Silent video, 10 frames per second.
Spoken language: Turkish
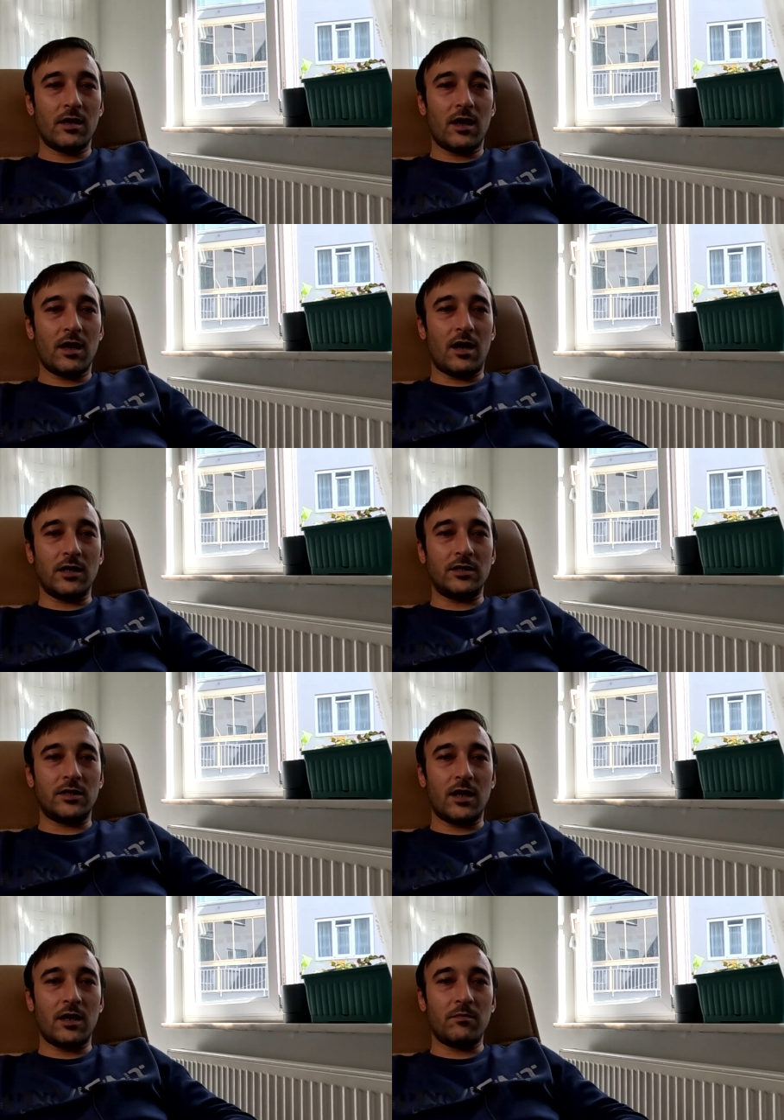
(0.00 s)

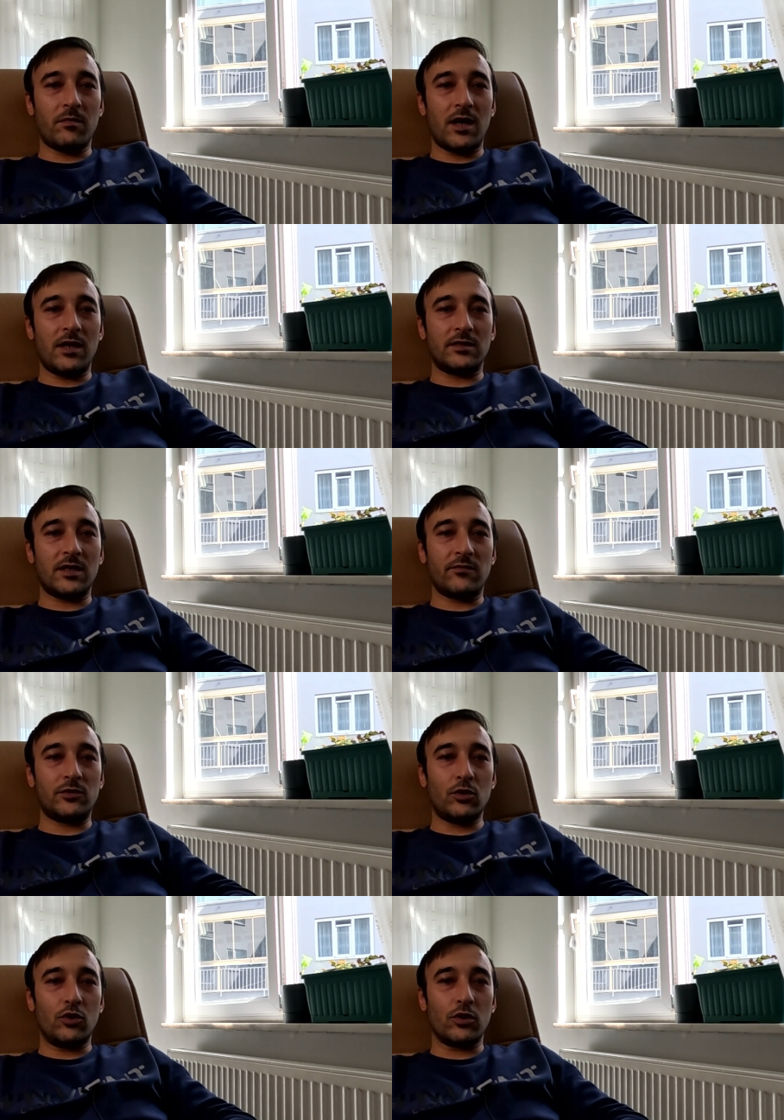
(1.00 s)
Ayşe maalesef
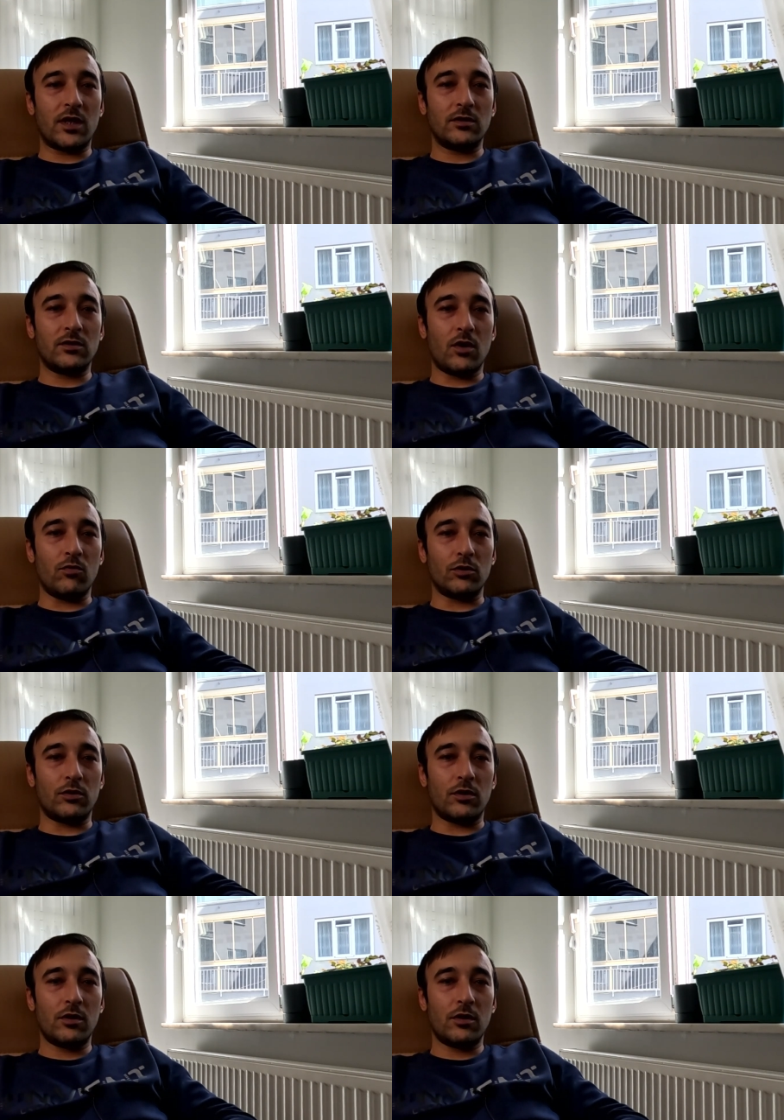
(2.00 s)
stüdyodan kovuldu.